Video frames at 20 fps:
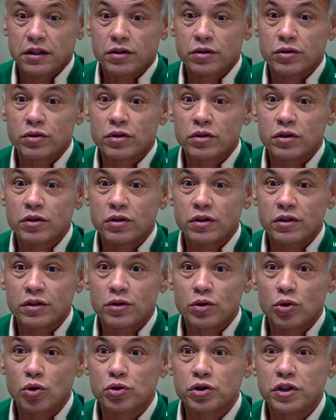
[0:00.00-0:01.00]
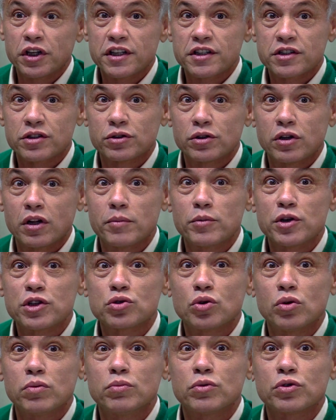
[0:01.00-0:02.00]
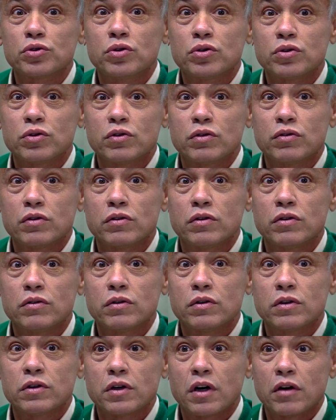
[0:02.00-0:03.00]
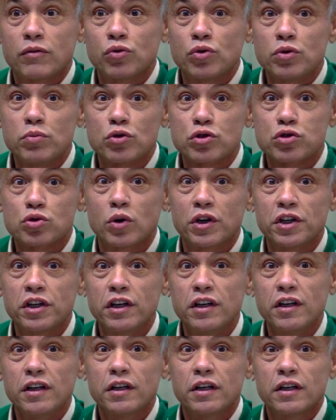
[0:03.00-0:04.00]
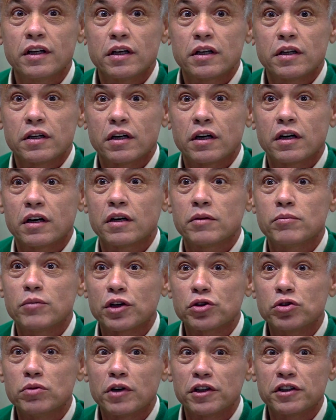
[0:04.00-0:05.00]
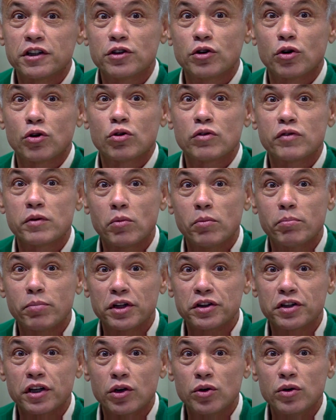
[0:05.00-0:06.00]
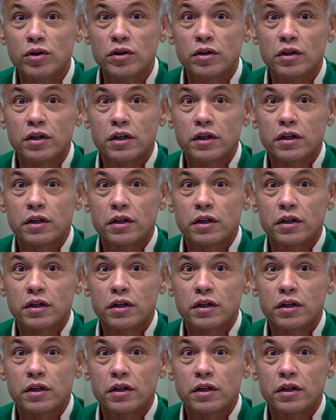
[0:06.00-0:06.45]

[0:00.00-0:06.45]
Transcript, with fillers: Euh, l'hôtesse de la maison a voulu me soigner, m'a demandé de relever mon pantalon.